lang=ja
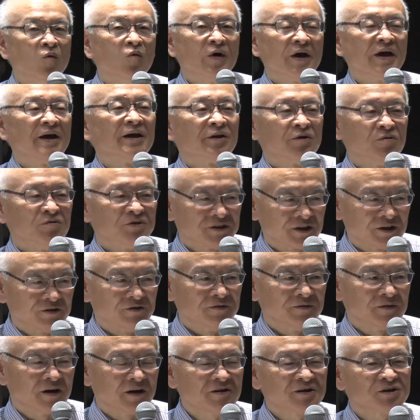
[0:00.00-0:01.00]
影響して
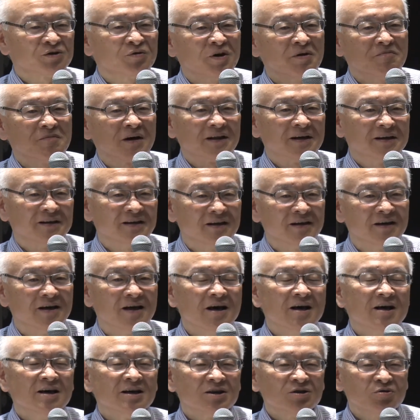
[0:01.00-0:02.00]
るあるいはそれまでに
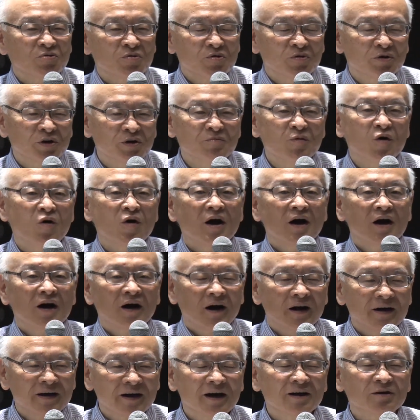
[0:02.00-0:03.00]
人よりも
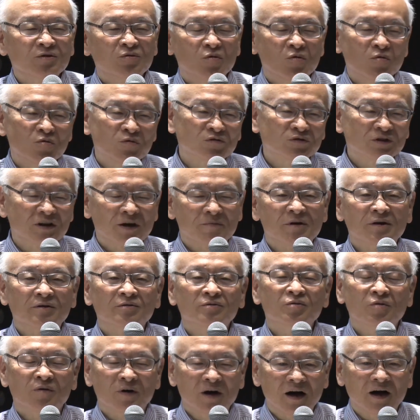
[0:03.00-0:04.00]
早く多く食べる
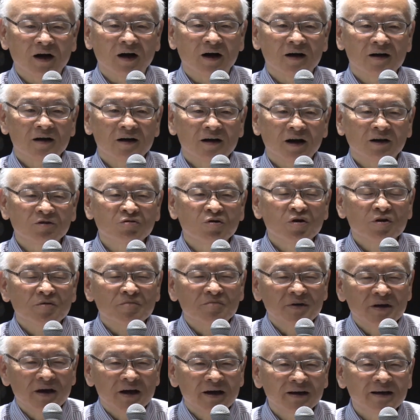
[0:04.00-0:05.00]
のがあの
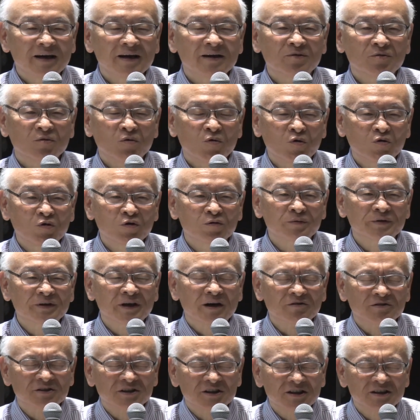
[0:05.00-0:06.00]
三重県の北部にあ
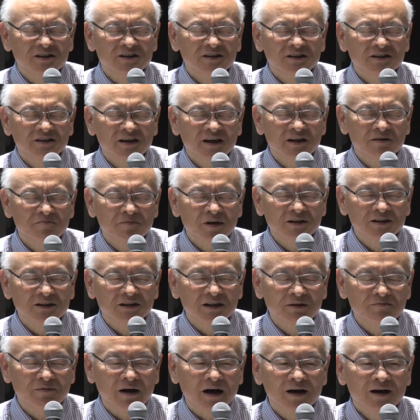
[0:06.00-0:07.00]
るちっちゃな町
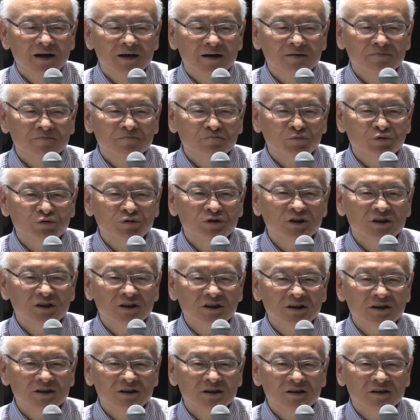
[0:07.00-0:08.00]
では
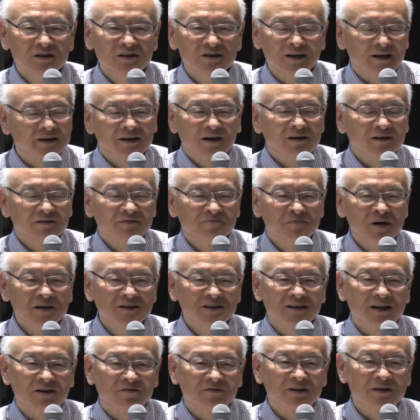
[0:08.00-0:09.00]
プチいやいや町
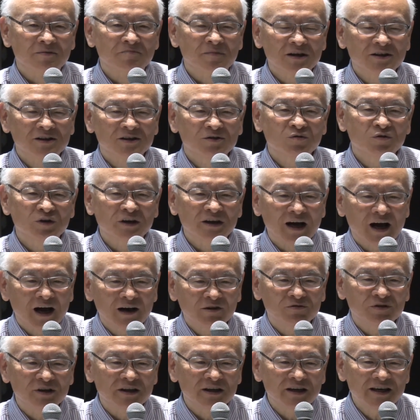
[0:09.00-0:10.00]
じゃなくて町のあ
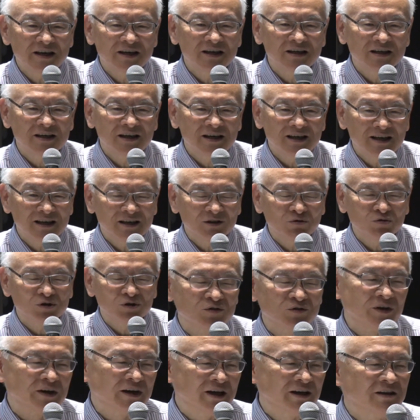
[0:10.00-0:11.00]
る一
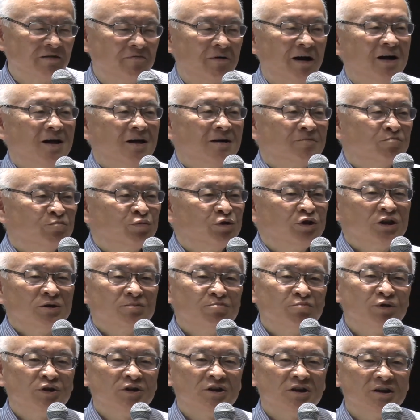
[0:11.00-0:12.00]
家では
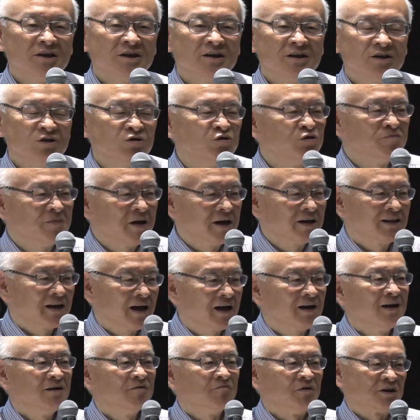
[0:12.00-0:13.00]
プチプチ有名
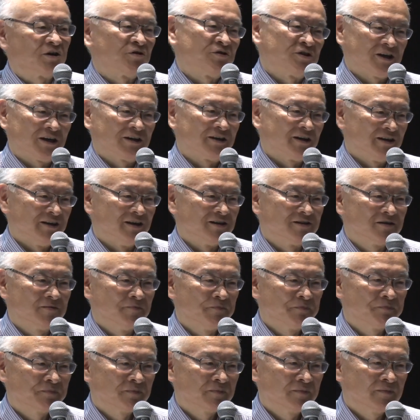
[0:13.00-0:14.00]
な私やったんです
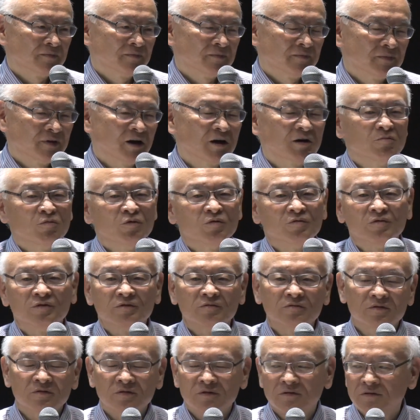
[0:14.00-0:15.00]
だからもう
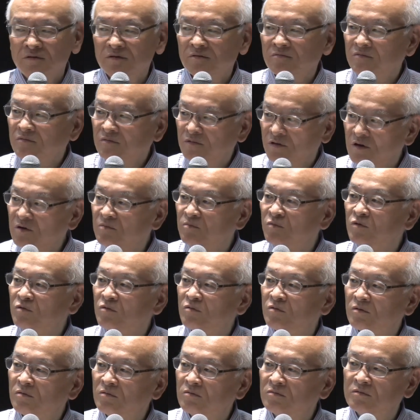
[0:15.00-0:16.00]
ね
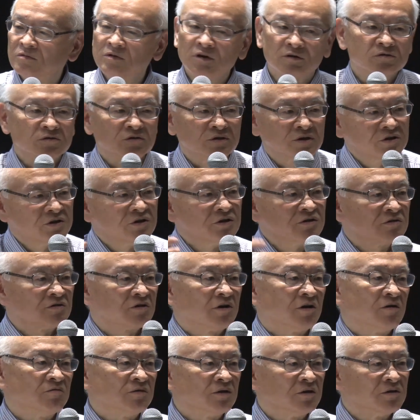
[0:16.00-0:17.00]
もうな月知った
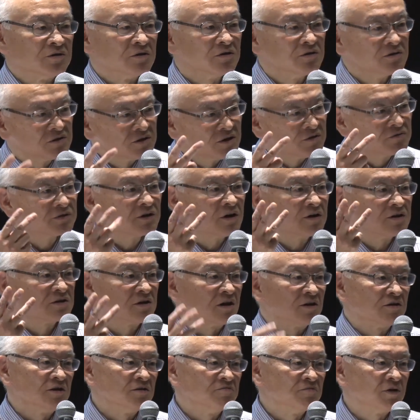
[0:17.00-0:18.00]
ら全然2人3
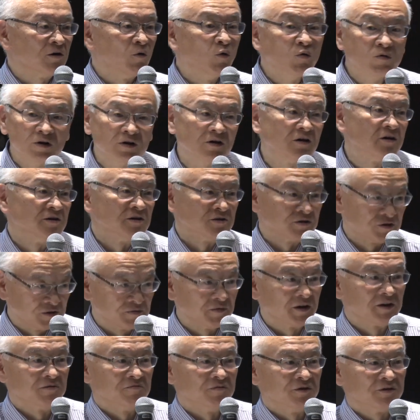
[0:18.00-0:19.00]
人前 OK ですよ
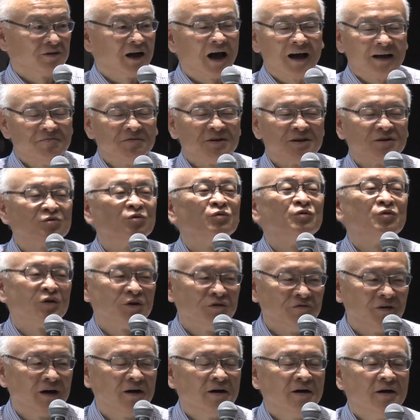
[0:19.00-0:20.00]
今でもあ今でその時
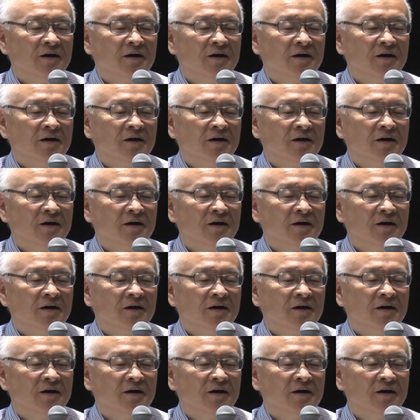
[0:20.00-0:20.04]
は